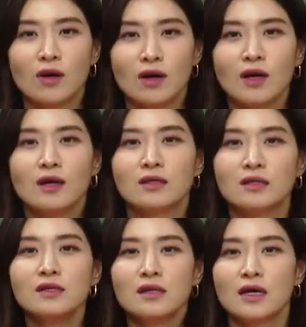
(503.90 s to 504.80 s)
예,
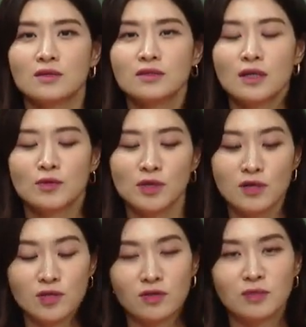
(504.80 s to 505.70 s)
늘 나왔던 사료만 그걸
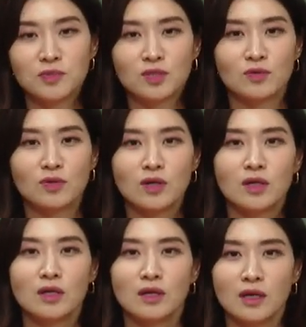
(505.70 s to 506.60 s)
정답지로
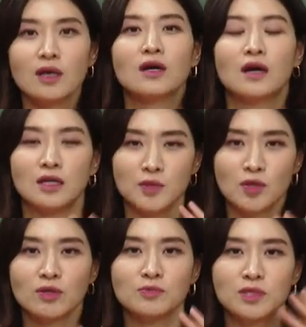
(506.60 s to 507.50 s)
예, 아니면
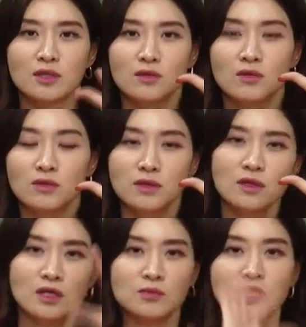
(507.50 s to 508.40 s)
정답지에 있던 거는
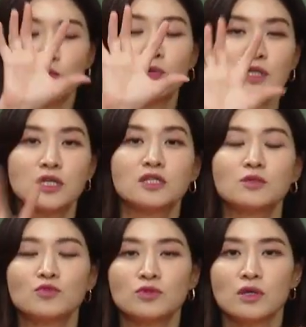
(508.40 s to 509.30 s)
아니면 이번에
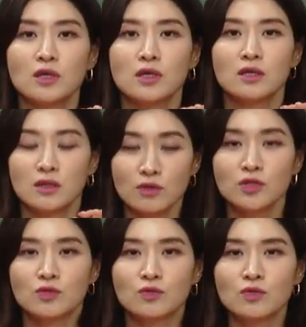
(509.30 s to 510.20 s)
제시문 이런
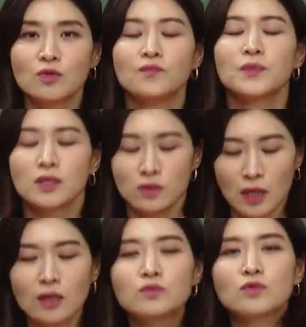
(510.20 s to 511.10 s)
식으로
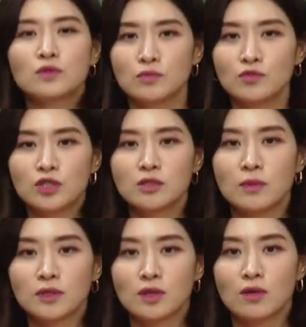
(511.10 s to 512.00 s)
예, 조금
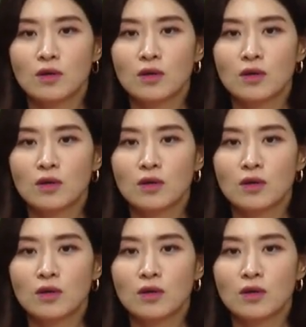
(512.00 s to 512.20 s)
뒤집어서.